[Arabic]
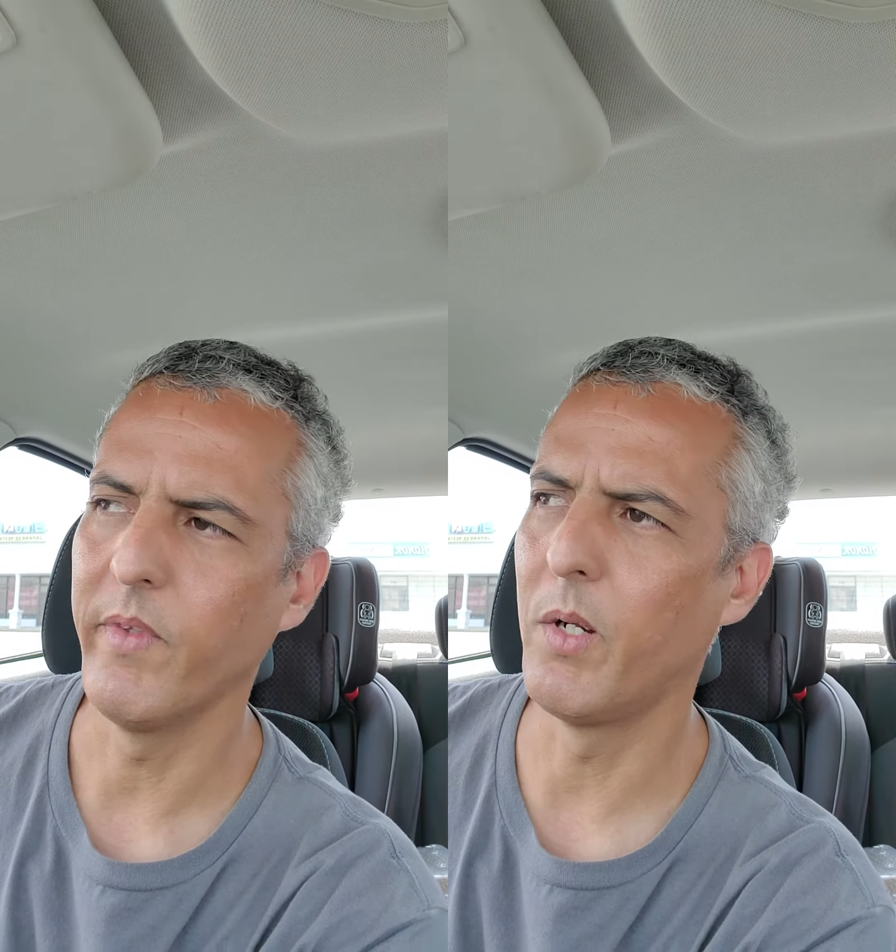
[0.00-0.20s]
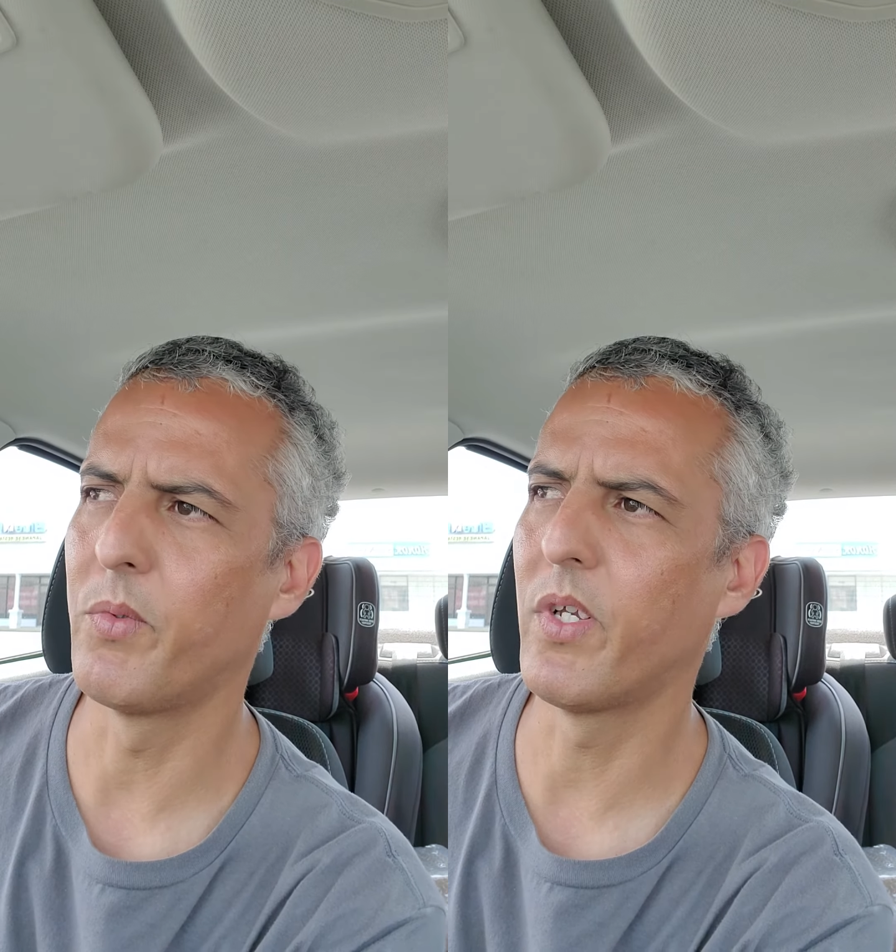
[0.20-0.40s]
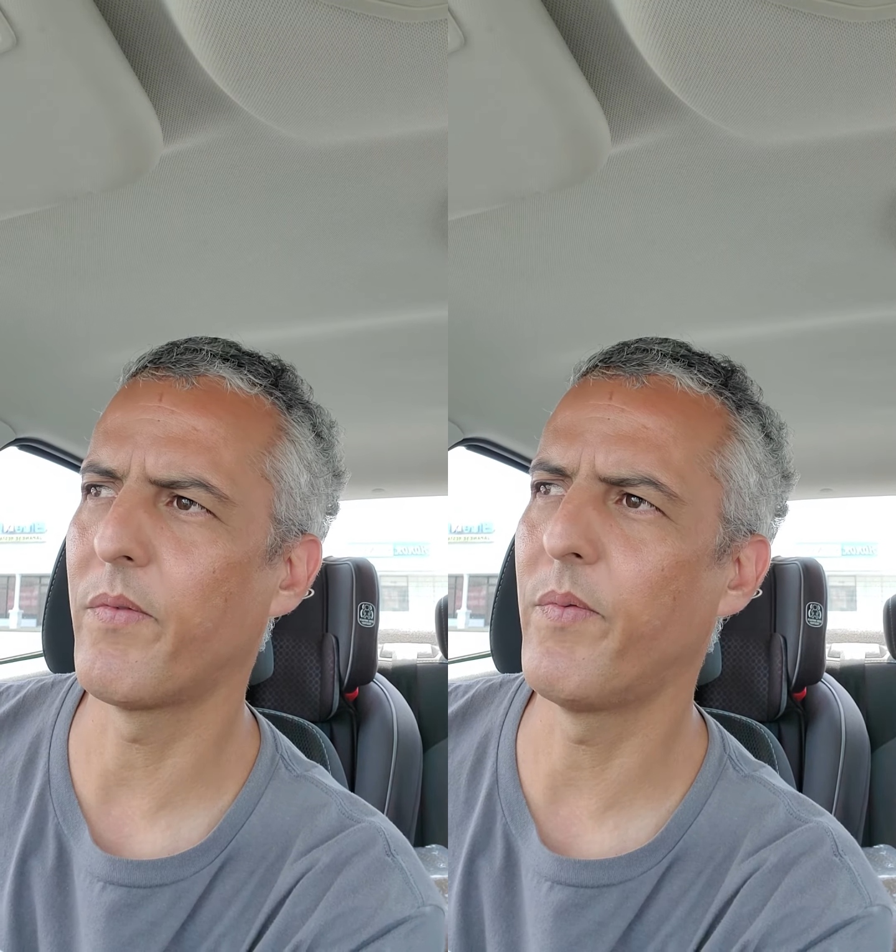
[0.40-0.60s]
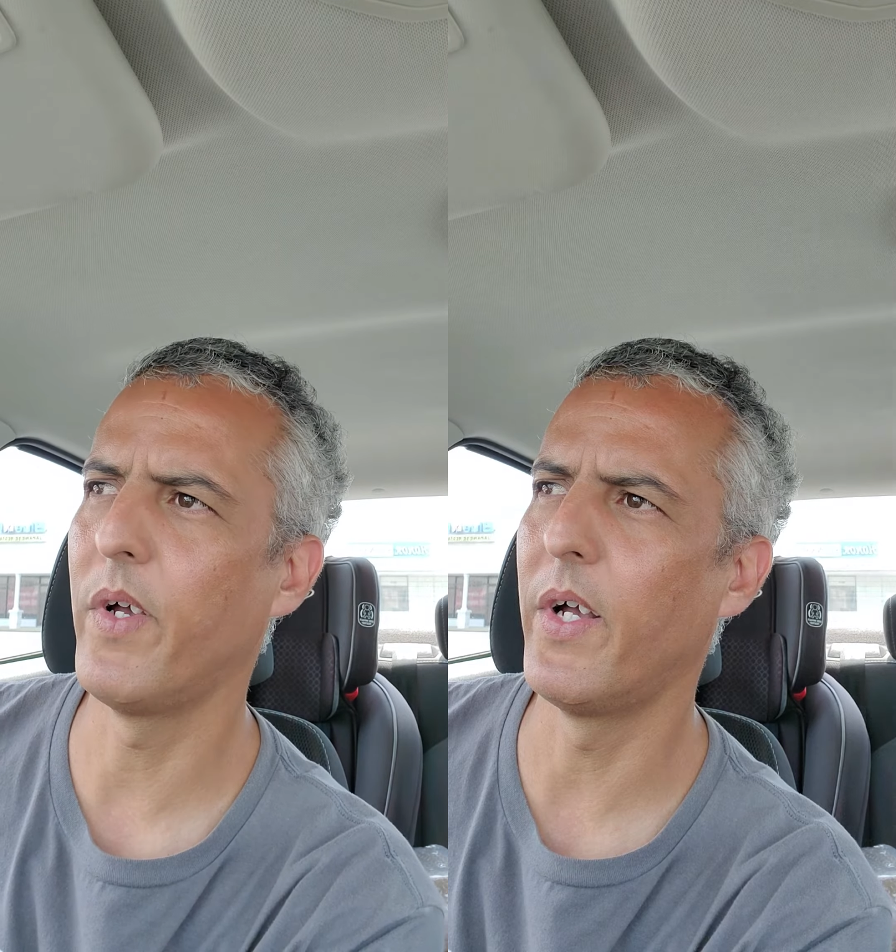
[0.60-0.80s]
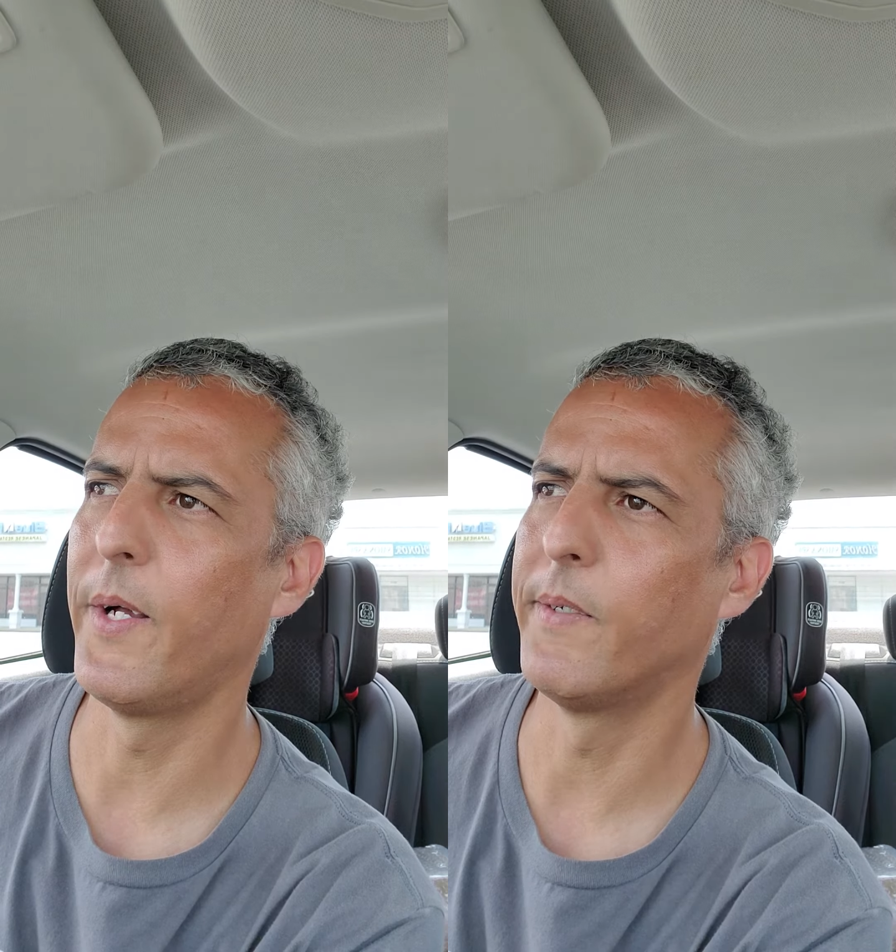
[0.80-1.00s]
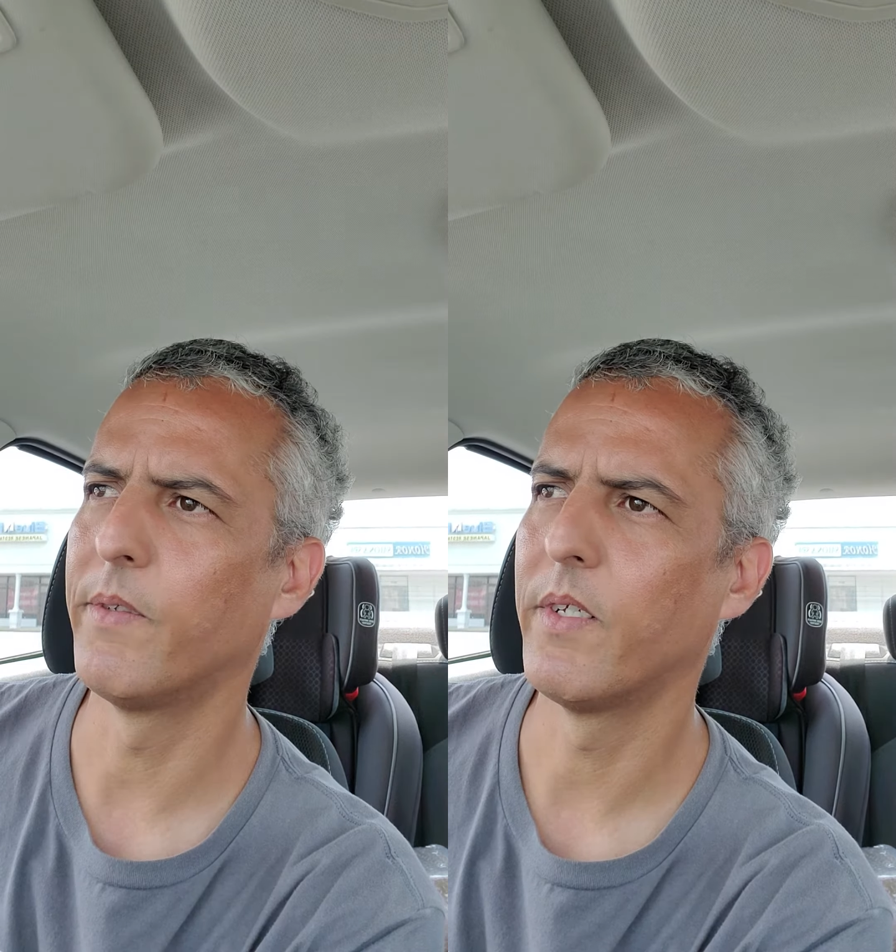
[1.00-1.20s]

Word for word: بزاف آه،